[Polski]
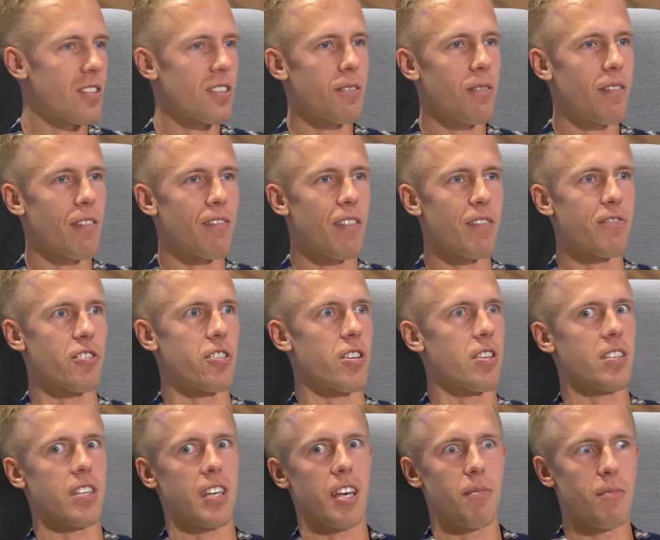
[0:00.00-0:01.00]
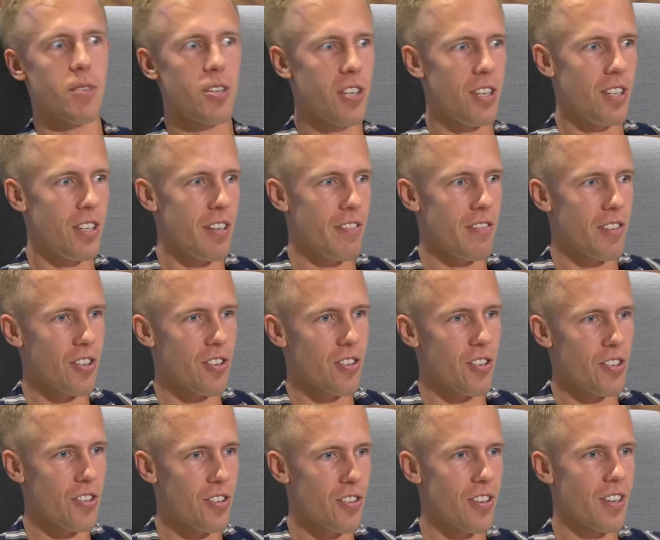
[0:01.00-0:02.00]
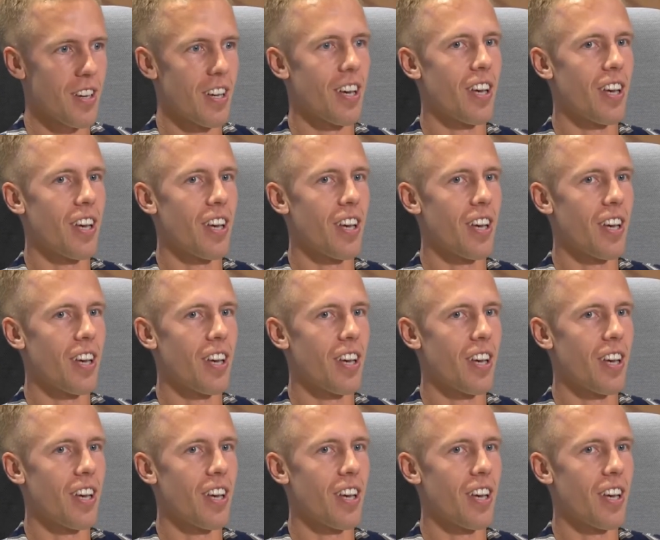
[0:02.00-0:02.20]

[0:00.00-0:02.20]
to co mam we wszystkie myśli nie wierzyć?